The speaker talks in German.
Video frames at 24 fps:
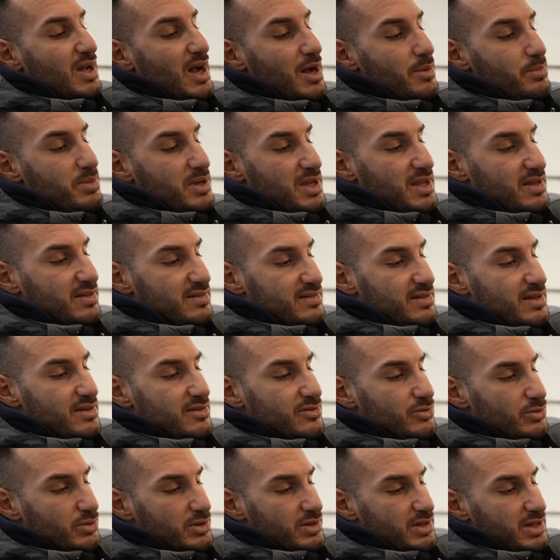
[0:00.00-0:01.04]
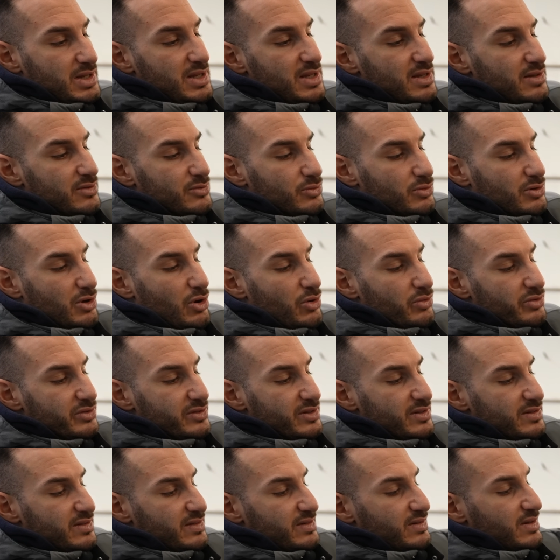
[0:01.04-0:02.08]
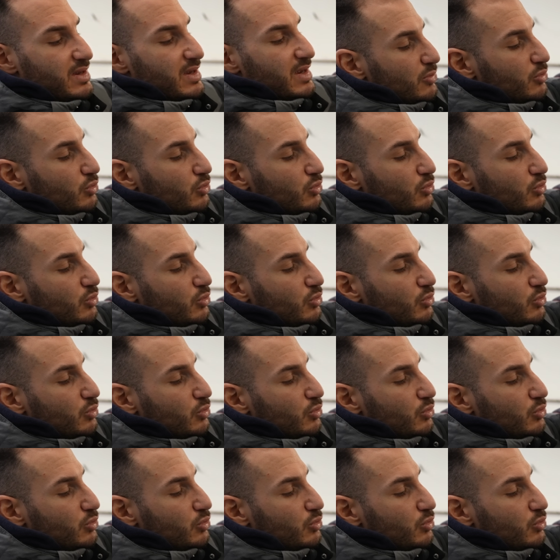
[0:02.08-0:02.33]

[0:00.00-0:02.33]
ABS-Sensor, der hier so drauf sitzt,